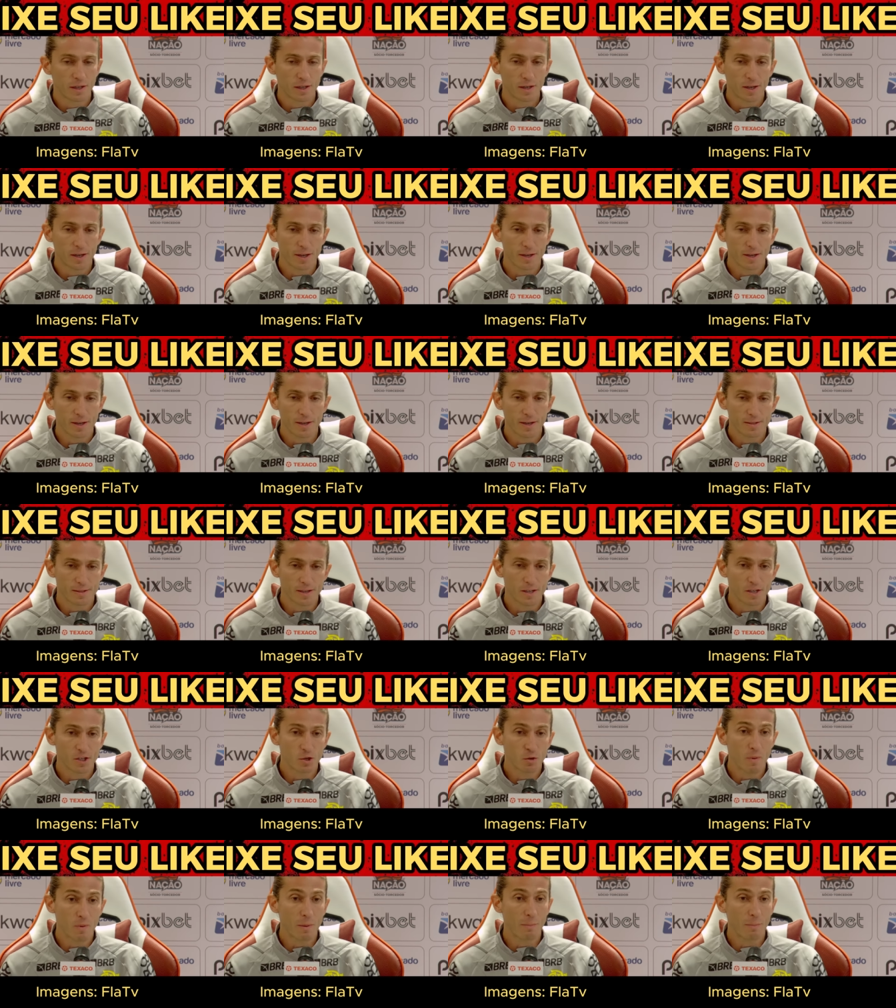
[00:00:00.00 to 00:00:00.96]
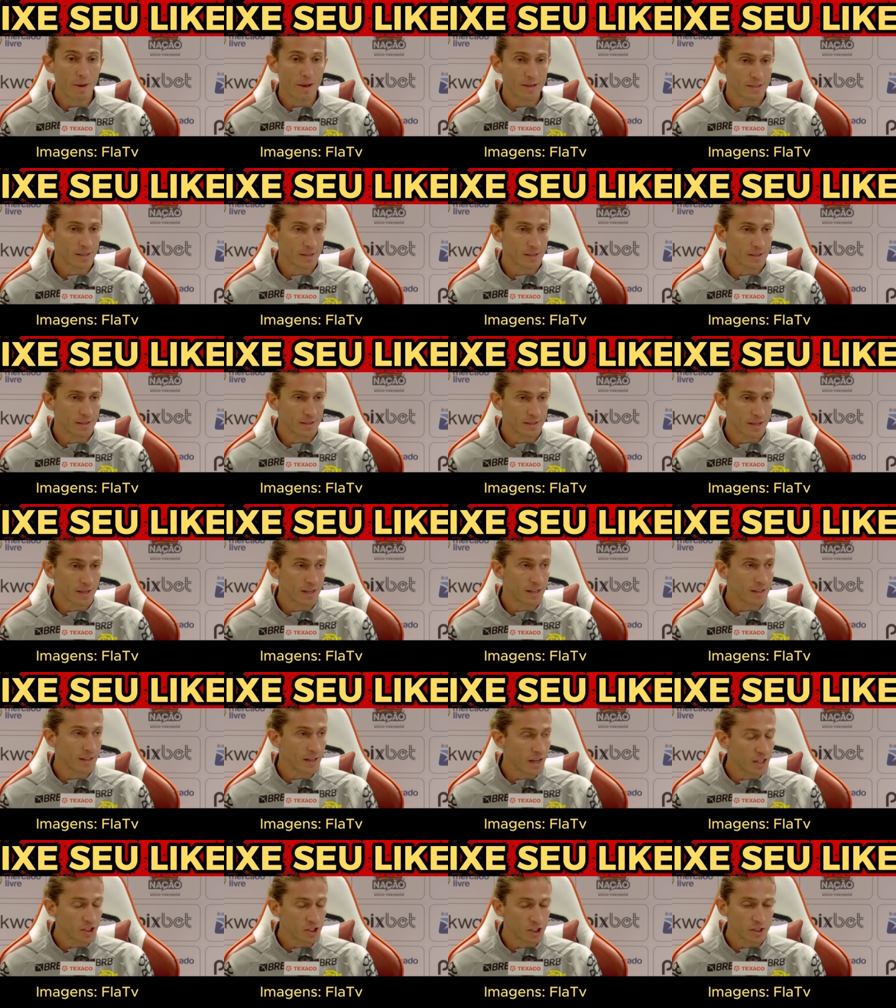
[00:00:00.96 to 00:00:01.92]
que ele seja uma peça dessa
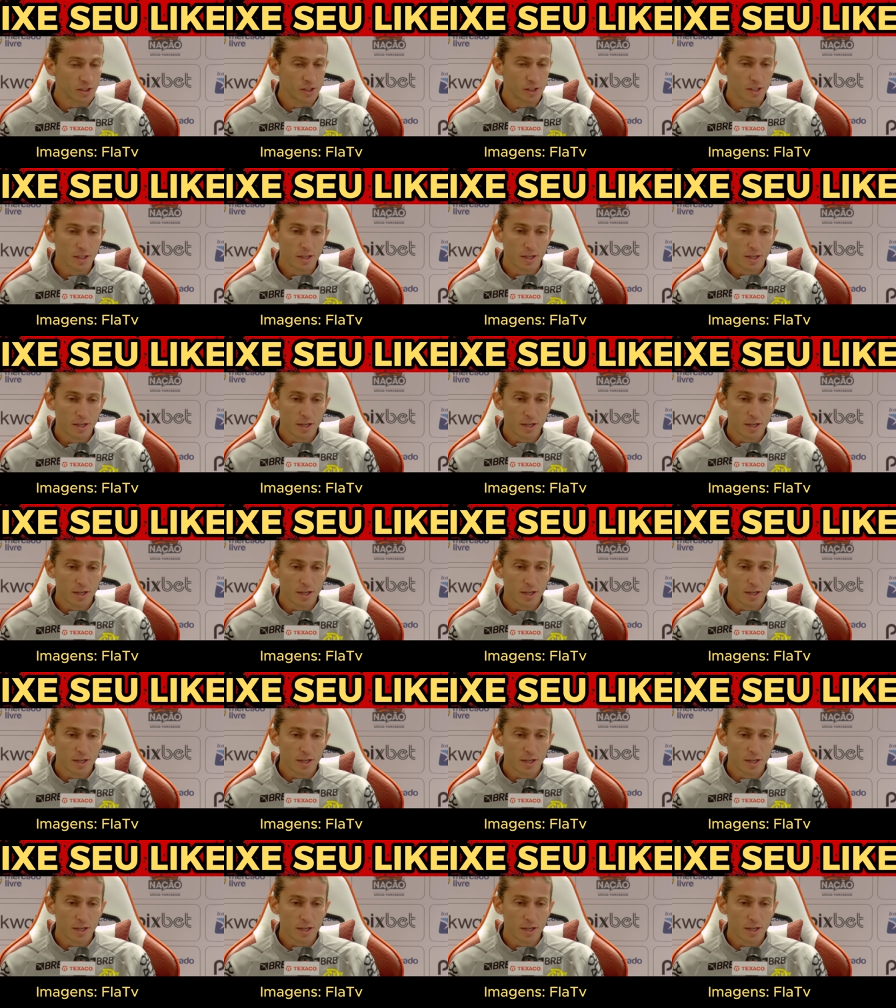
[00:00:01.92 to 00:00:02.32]
engrenagem